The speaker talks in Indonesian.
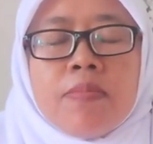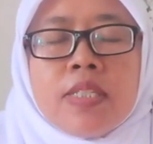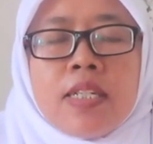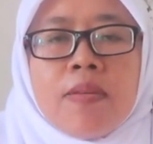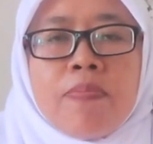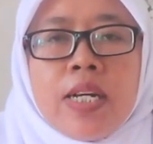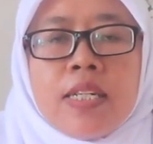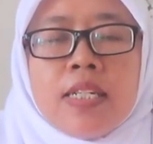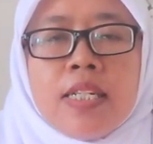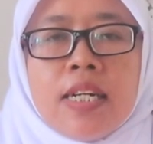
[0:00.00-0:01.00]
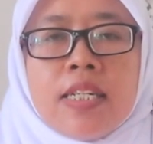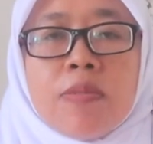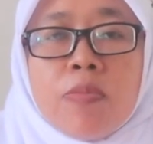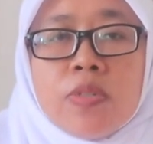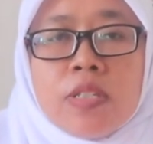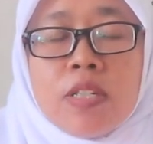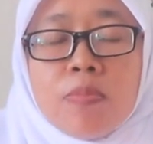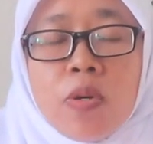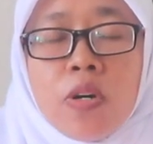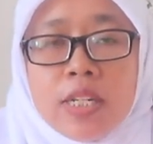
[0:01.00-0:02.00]
Bisa dipanggil dengan Ibu Siti
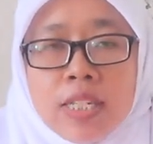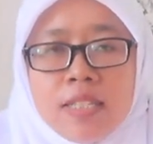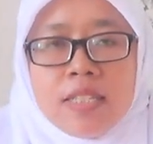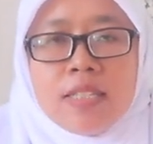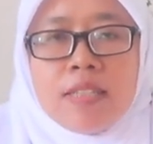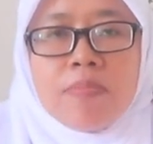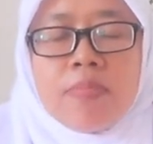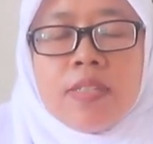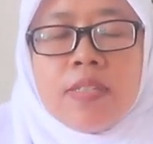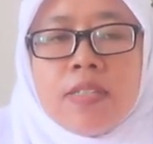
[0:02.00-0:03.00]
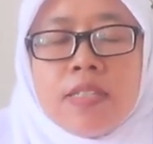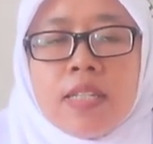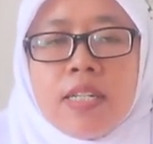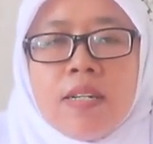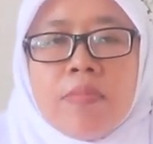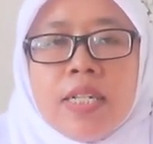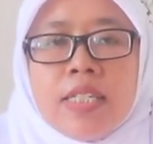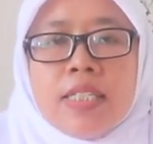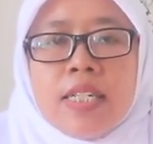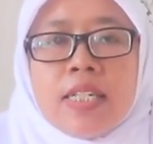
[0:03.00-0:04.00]
Kolis. Uh, eh, saya
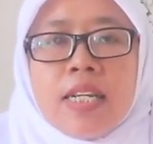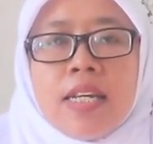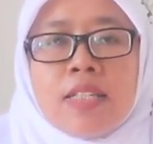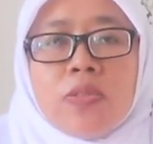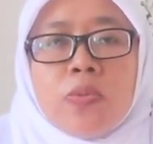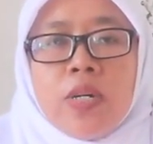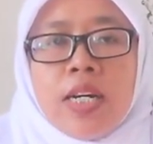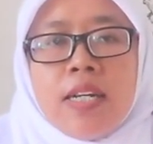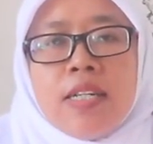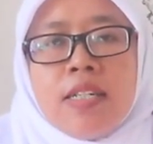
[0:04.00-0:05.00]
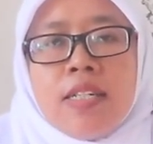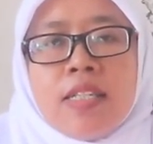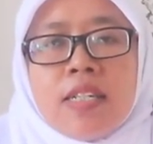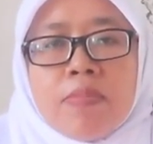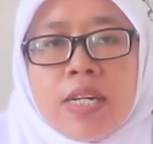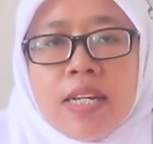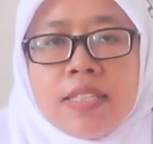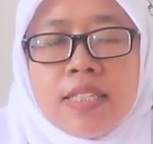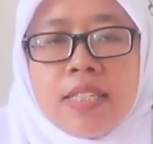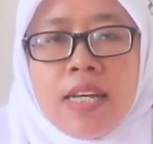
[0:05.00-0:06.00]
mengajar kelas 2 Terima
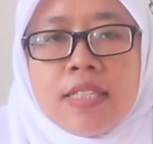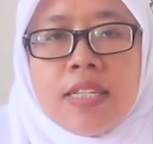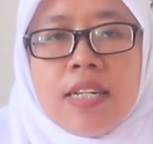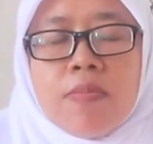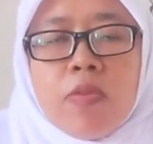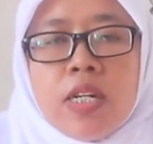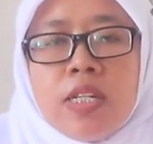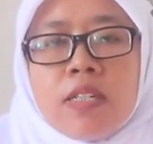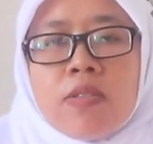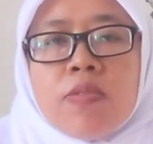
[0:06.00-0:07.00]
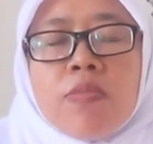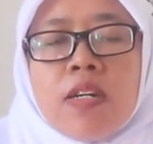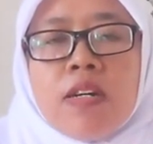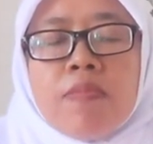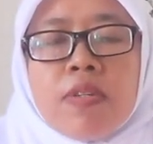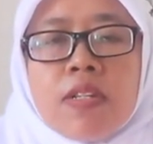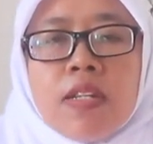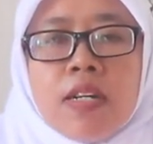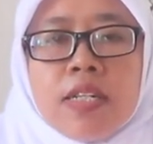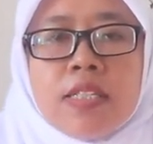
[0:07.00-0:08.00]
kasih. Assalamualaikum
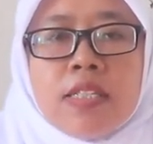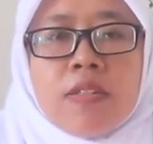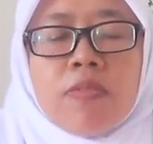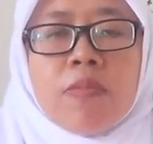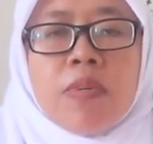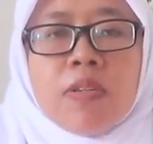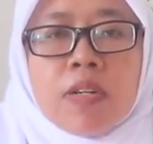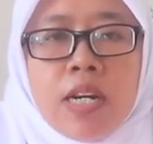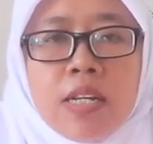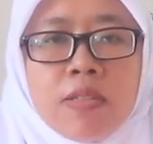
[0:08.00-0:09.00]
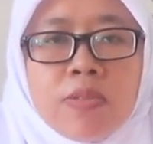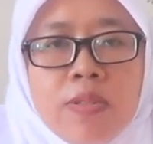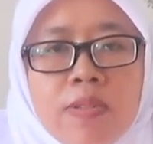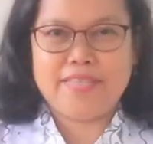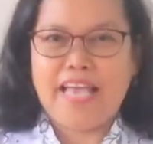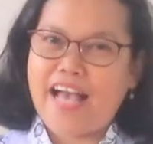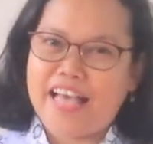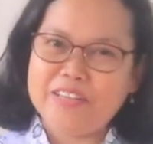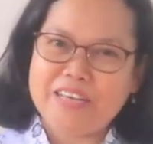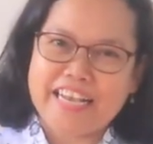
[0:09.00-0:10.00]
warahmatullahi wabarakatuh.
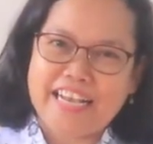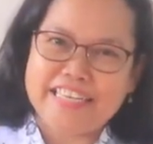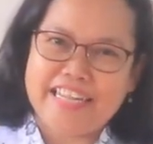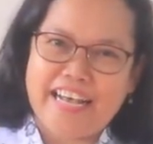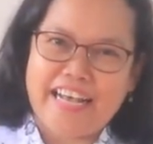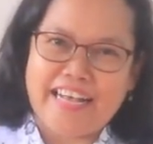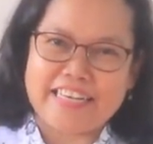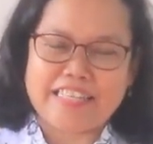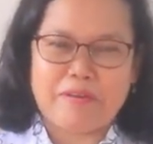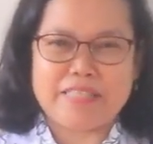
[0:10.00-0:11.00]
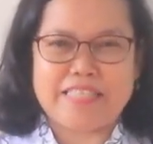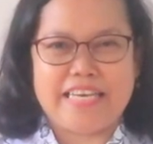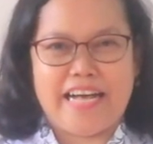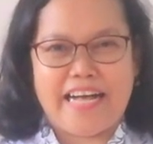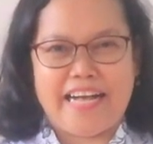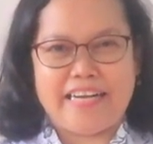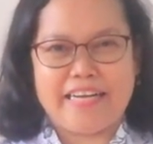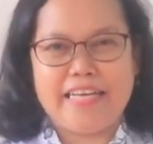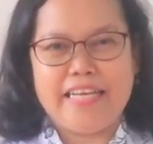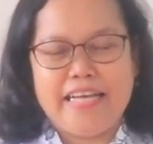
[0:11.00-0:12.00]
Halo anak-anak, selamat siang.